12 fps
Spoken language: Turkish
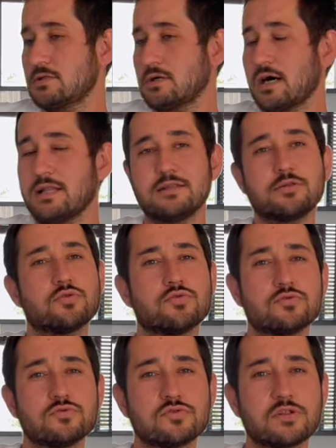halde
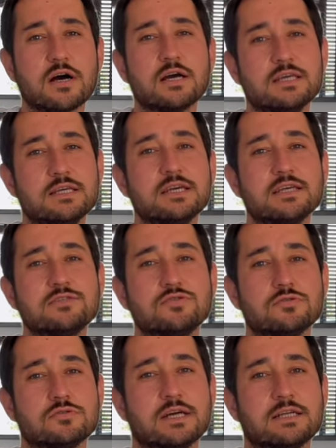sözünüz daha iyi
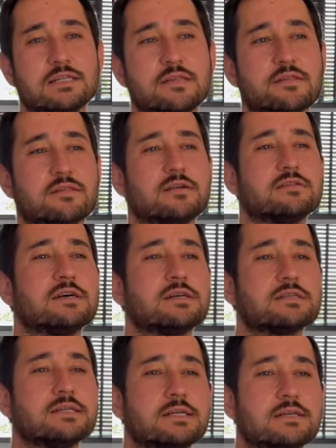geçiyor. Yani insanlar
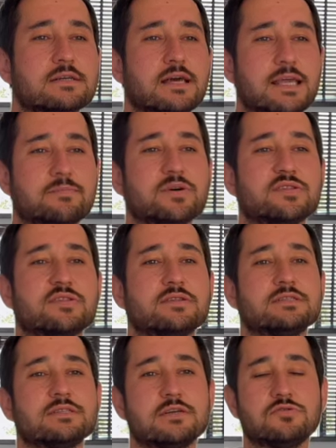en
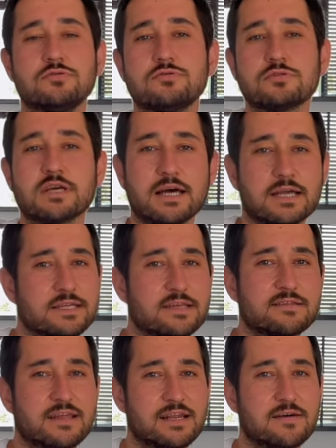basitinden yürürken
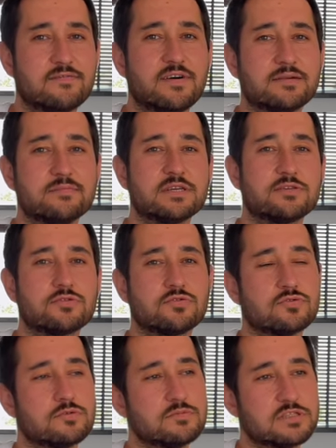herkes selam vermek
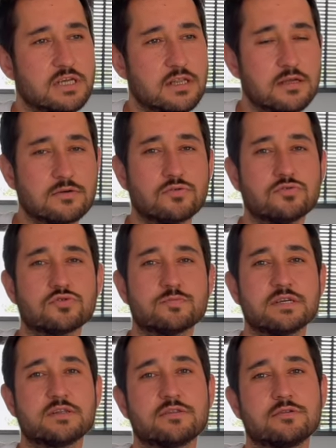istiyor, bir şeyler
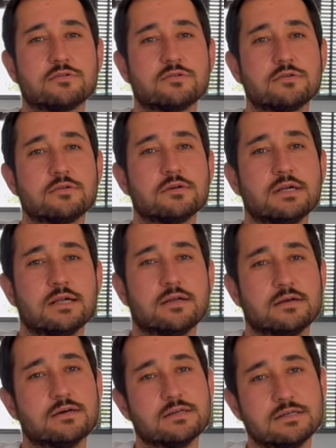konuşmak istiyor.
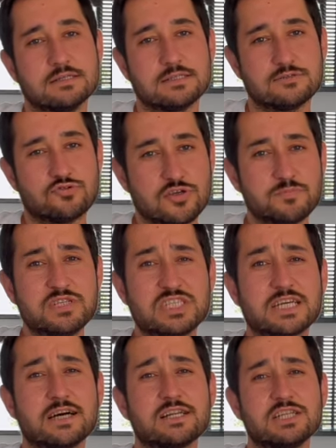E, çünkü bir
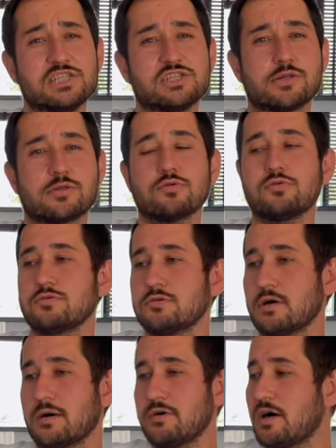çıkar ilişkisi
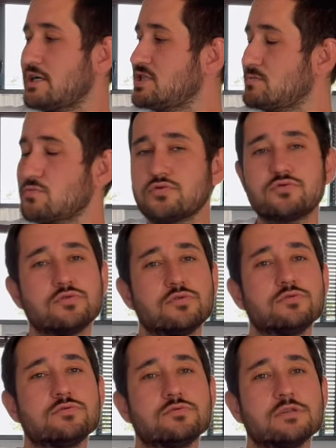oluyor ama hacim
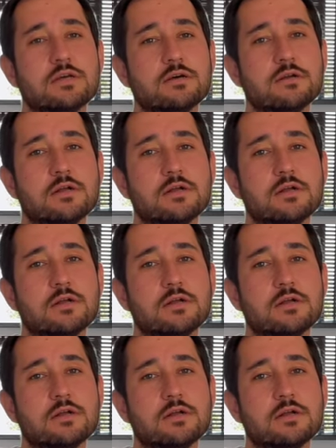küçüldüğünde